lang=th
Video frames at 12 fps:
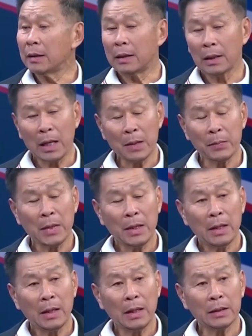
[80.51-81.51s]
นะครับ
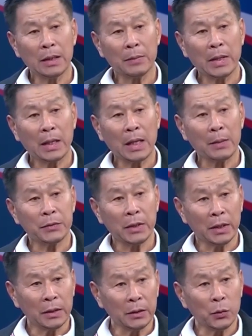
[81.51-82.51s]
แล้วจะมารับ
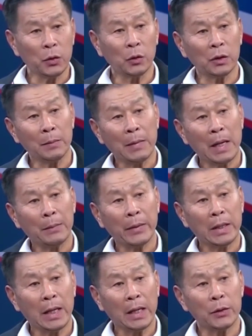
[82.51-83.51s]
เชิญคุณอุตมะเป็
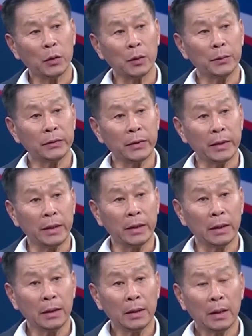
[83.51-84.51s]
นนายกรัฐมนตรี
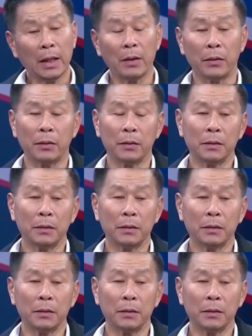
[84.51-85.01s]
อ้าว